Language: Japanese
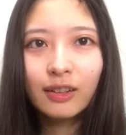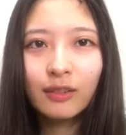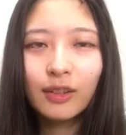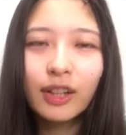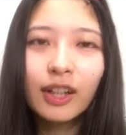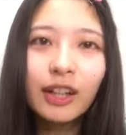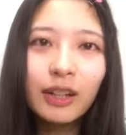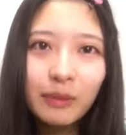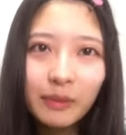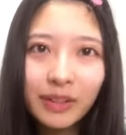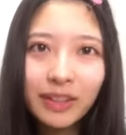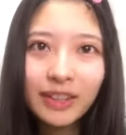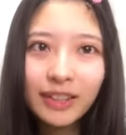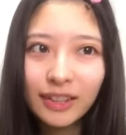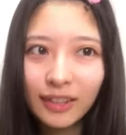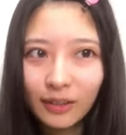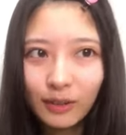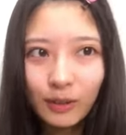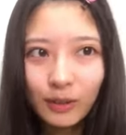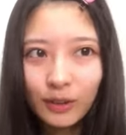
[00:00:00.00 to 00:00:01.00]
わかりま
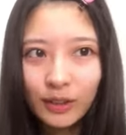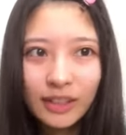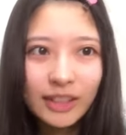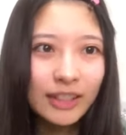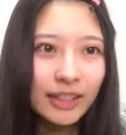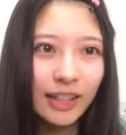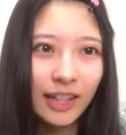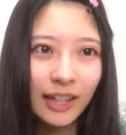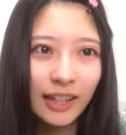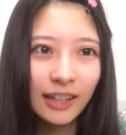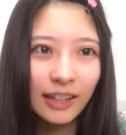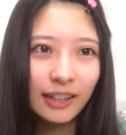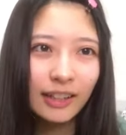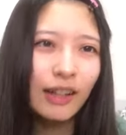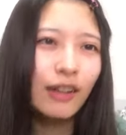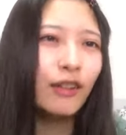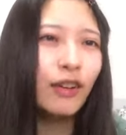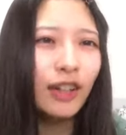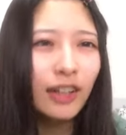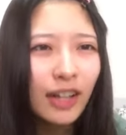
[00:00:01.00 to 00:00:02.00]
すかこの違い。
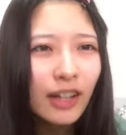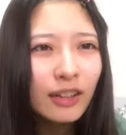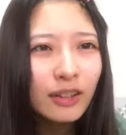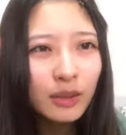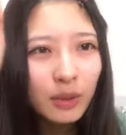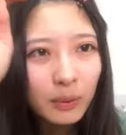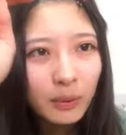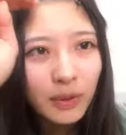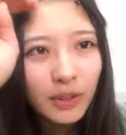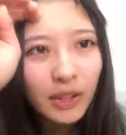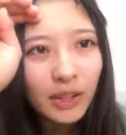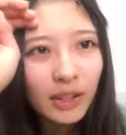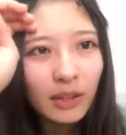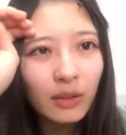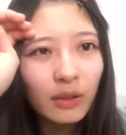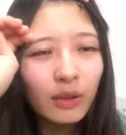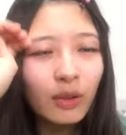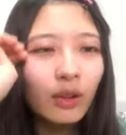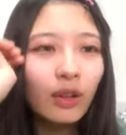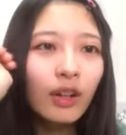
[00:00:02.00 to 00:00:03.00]
わかると思うんだ
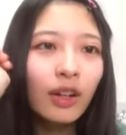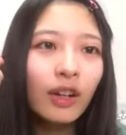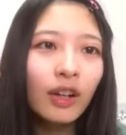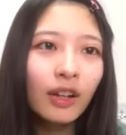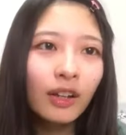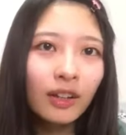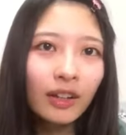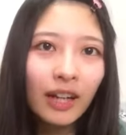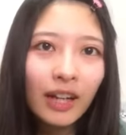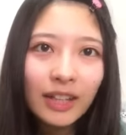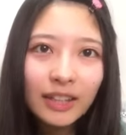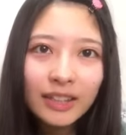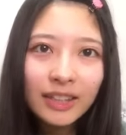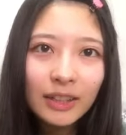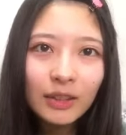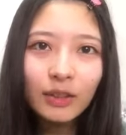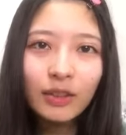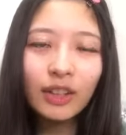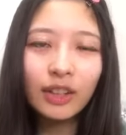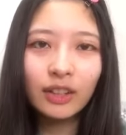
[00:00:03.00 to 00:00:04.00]
けど、会
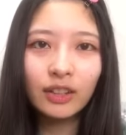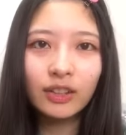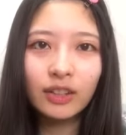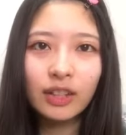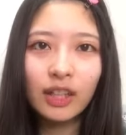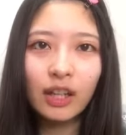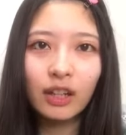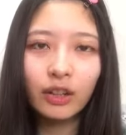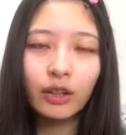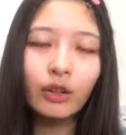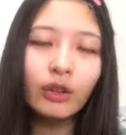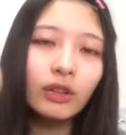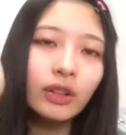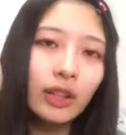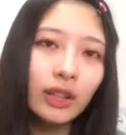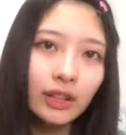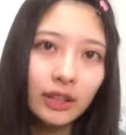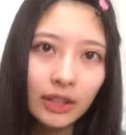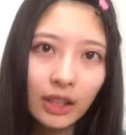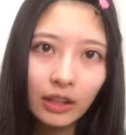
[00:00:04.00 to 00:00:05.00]
社とかだとさ仰
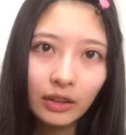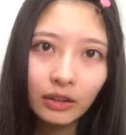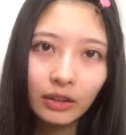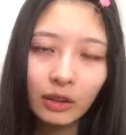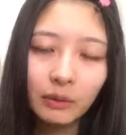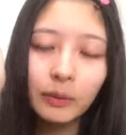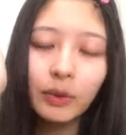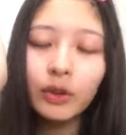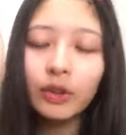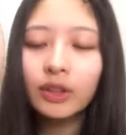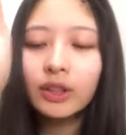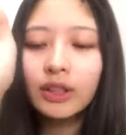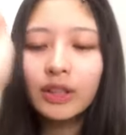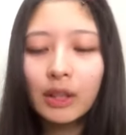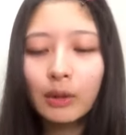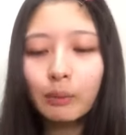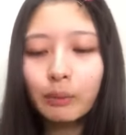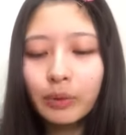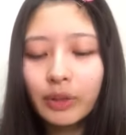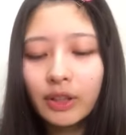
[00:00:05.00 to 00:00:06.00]
天さんとか名字
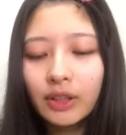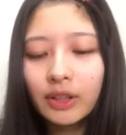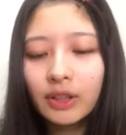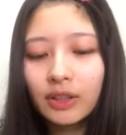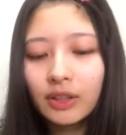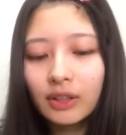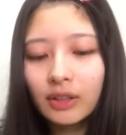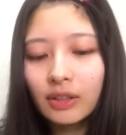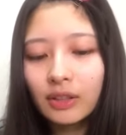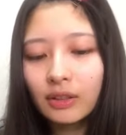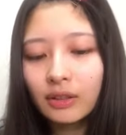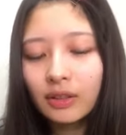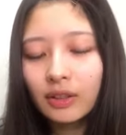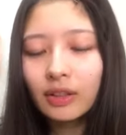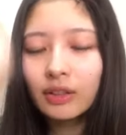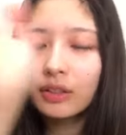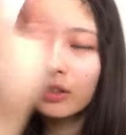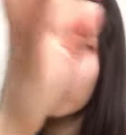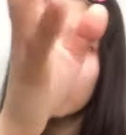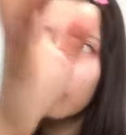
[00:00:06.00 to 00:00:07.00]
さんプラス
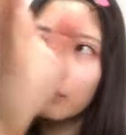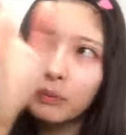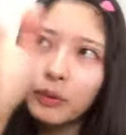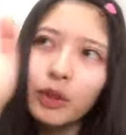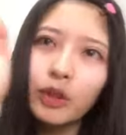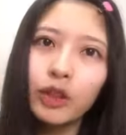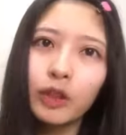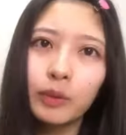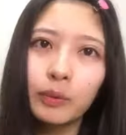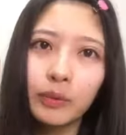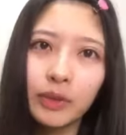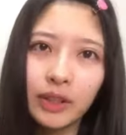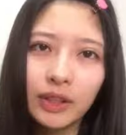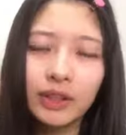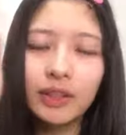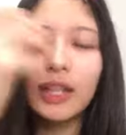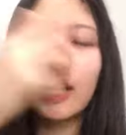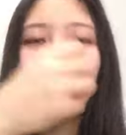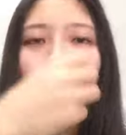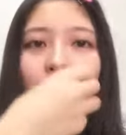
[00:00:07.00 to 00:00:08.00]
名字
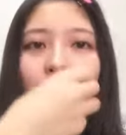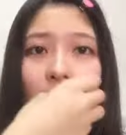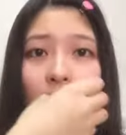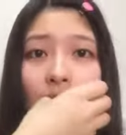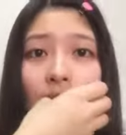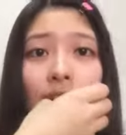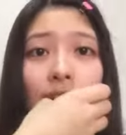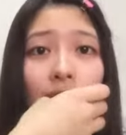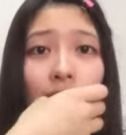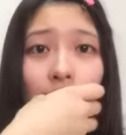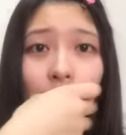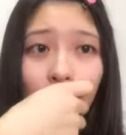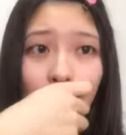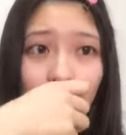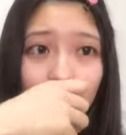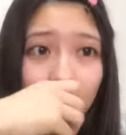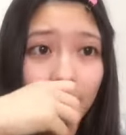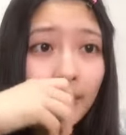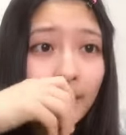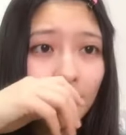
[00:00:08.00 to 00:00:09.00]
にさんって当た
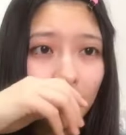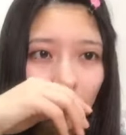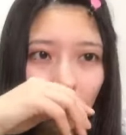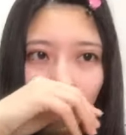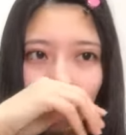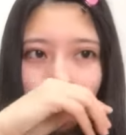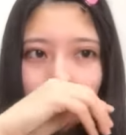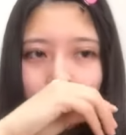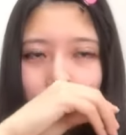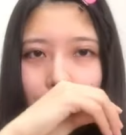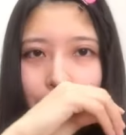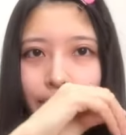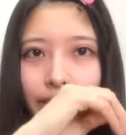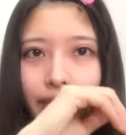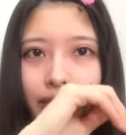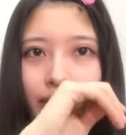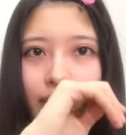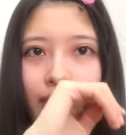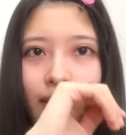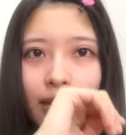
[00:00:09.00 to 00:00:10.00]
り前だけど
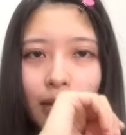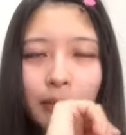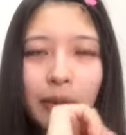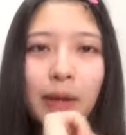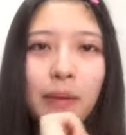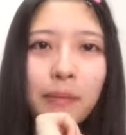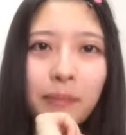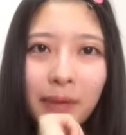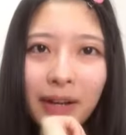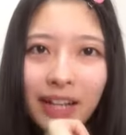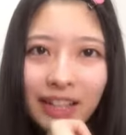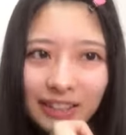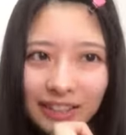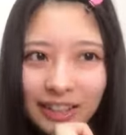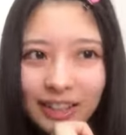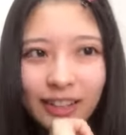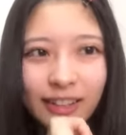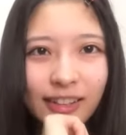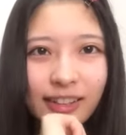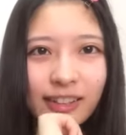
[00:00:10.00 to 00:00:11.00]
メンバー
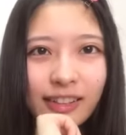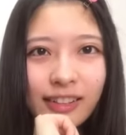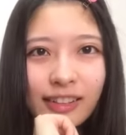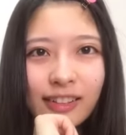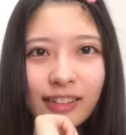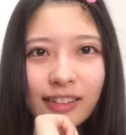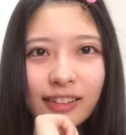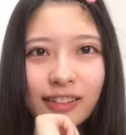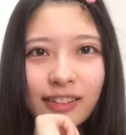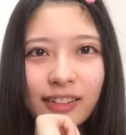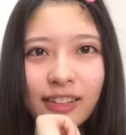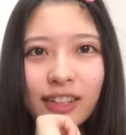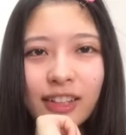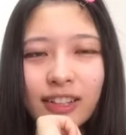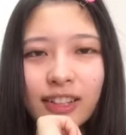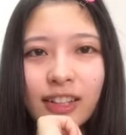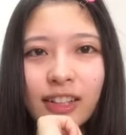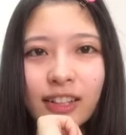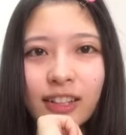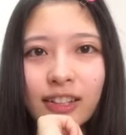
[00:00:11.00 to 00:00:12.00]
じゃん。だか
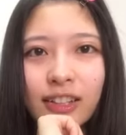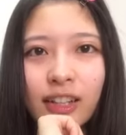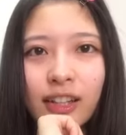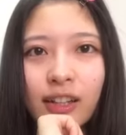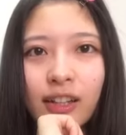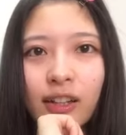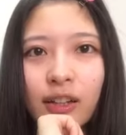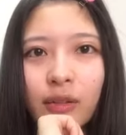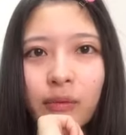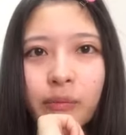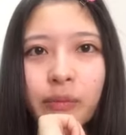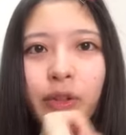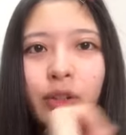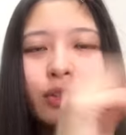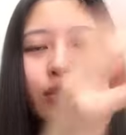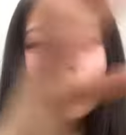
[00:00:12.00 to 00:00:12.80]
らさなんかさ名